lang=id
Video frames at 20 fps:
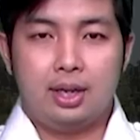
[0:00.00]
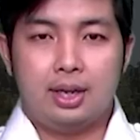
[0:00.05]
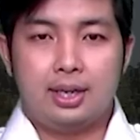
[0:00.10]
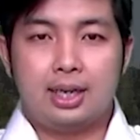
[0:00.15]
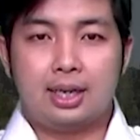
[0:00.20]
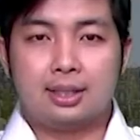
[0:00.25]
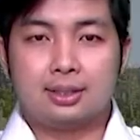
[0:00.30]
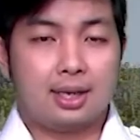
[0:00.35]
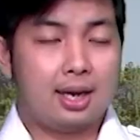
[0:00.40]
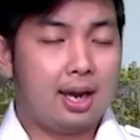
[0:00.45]

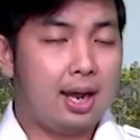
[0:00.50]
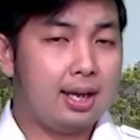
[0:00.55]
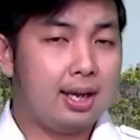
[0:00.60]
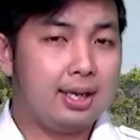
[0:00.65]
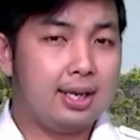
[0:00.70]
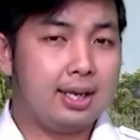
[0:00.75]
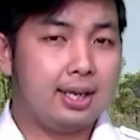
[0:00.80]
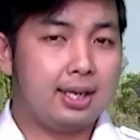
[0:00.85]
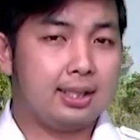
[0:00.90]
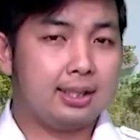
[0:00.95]
Yang
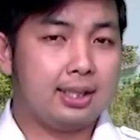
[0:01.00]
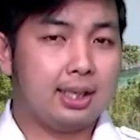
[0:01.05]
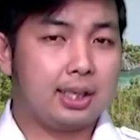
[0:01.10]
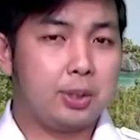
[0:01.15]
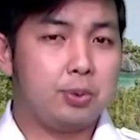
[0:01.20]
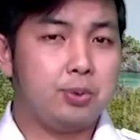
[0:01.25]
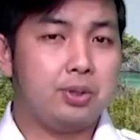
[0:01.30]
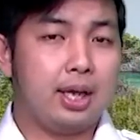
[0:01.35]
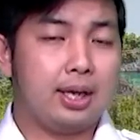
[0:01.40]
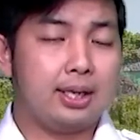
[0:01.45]
terakhir kita
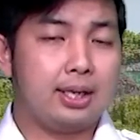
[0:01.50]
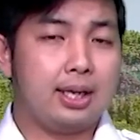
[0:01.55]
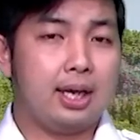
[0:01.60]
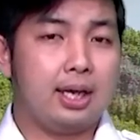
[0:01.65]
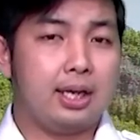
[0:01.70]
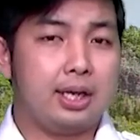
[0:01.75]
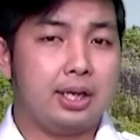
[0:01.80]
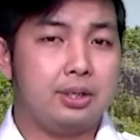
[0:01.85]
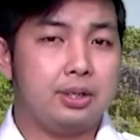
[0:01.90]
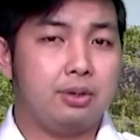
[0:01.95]
ke
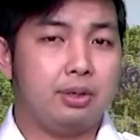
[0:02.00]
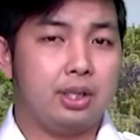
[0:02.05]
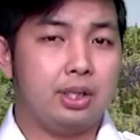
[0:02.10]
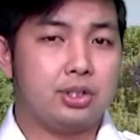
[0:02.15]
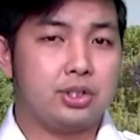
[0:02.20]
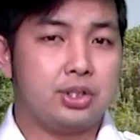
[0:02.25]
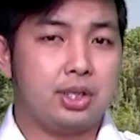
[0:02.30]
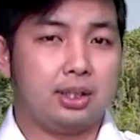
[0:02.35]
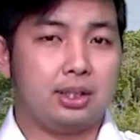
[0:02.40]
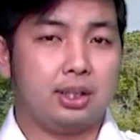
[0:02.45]
wilayah
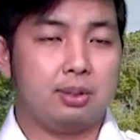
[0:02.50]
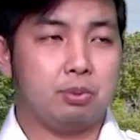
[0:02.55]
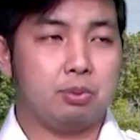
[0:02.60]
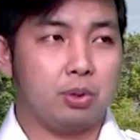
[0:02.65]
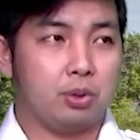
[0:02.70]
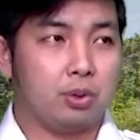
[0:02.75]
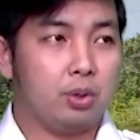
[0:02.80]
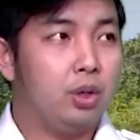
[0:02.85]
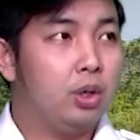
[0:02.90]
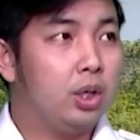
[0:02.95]
Indonesia
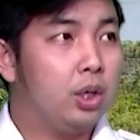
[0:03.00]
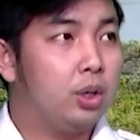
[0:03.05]
Timur.